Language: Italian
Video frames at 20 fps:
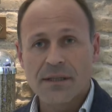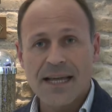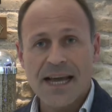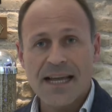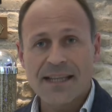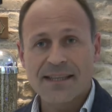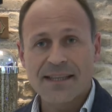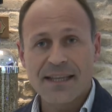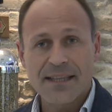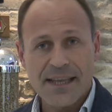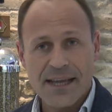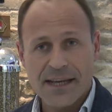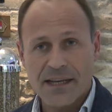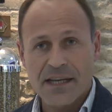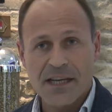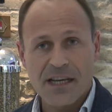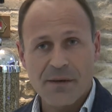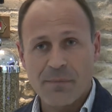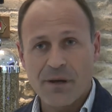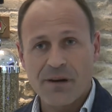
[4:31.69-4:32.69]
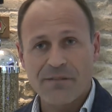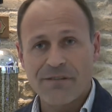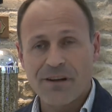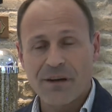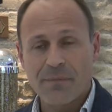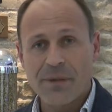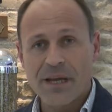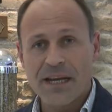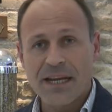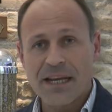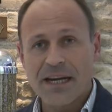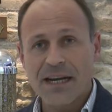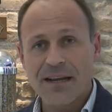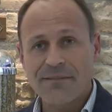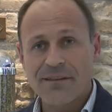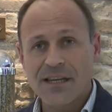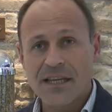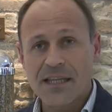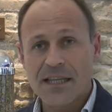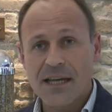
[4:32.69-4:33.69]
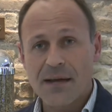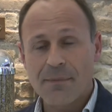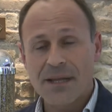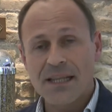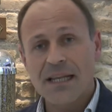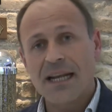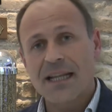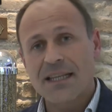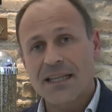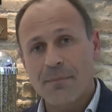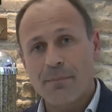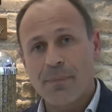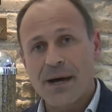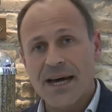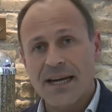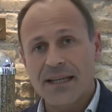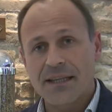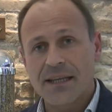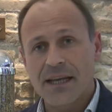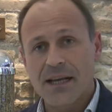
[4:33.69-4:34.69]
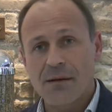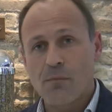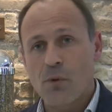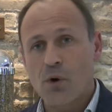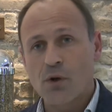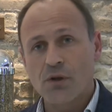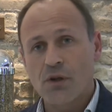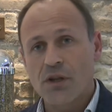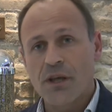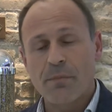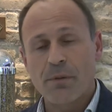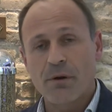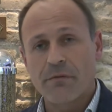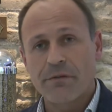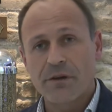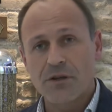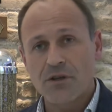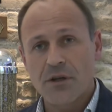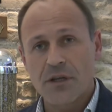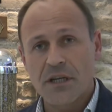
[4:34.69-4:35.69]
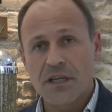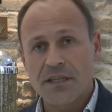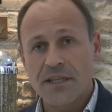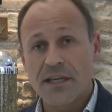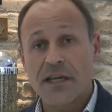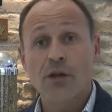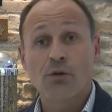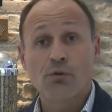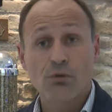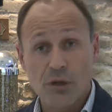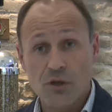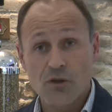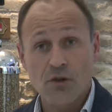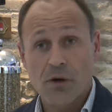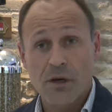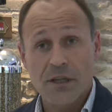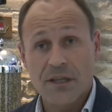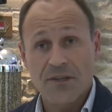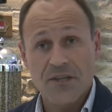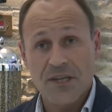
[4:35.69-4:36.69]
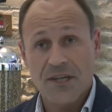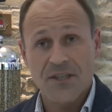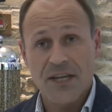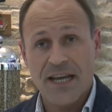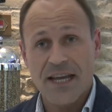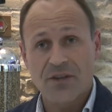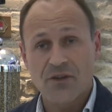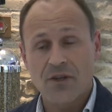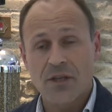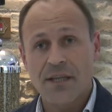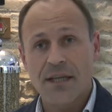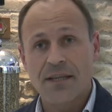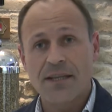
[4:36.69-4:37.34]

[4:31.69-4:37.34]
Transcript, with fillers: tante tecniche per far bene nella vita, ma dall'altra parte è il mondo dei professionisti che tutti i giorni si esercita